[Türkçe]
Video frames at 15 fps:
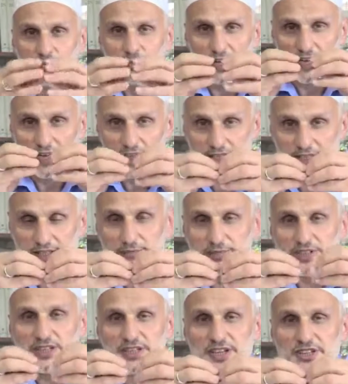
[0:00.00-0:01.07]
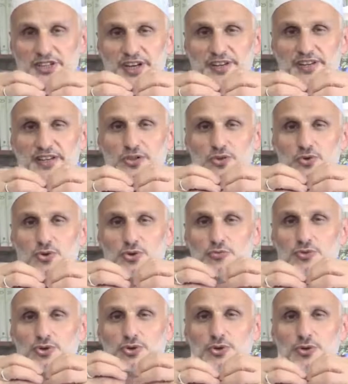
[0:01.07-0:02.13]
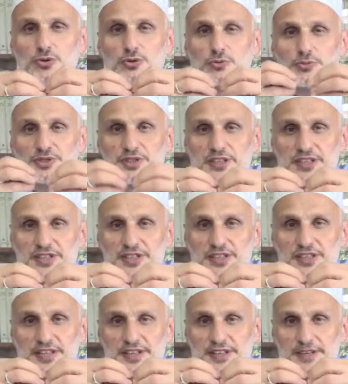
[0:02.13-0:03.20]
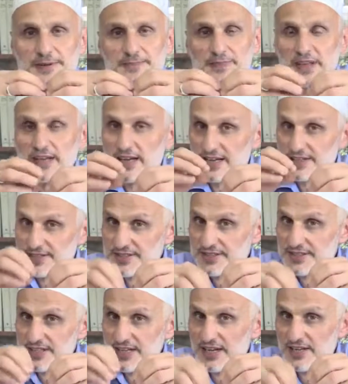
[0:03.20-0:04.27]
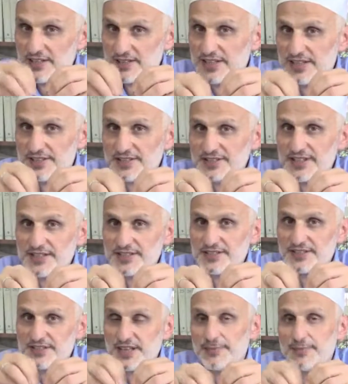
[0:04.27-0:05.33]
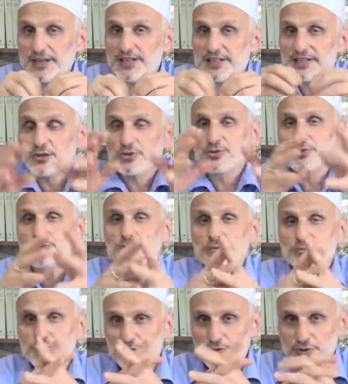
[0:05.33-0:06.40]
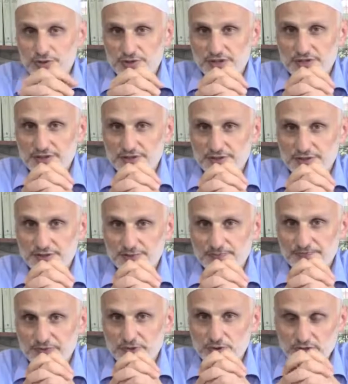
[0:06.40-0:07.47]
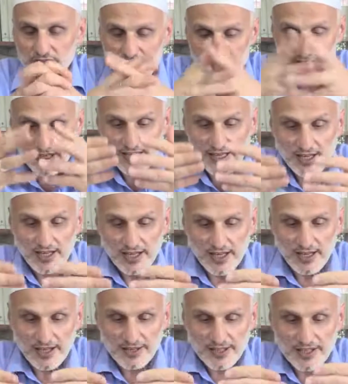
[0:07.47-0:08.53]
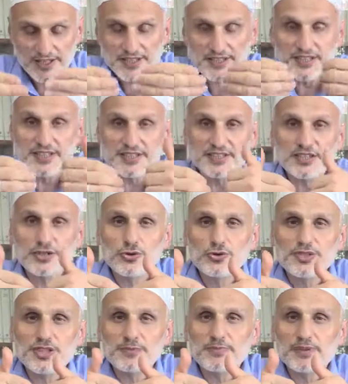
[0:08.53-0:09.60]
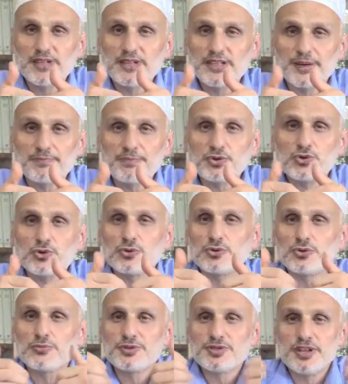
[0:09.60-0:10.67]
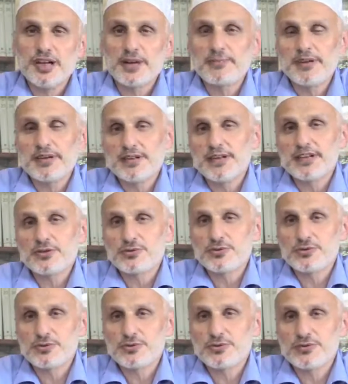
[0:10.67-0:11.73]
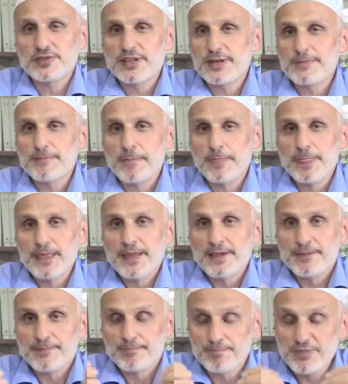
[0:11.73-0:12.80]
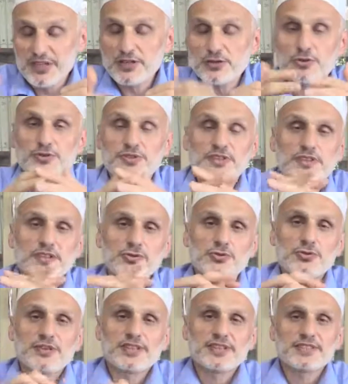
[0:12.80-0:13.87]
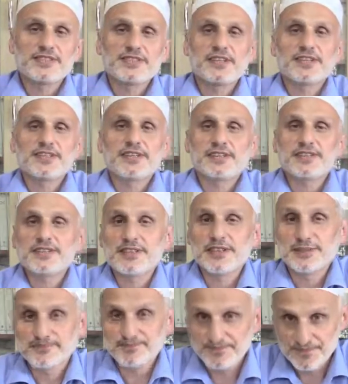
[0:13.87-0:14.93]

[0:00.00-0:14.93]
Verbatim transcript: hayatımızı yaşarken kurmuş olduğumuz ilişkilerin aslında Allah rızası temelinde kurduğumuzu gösterir. Çünkü eğer Allah rızasını gözetmeden yapmış olduğumuz ameller hususunda bir noktadan sonra insanların da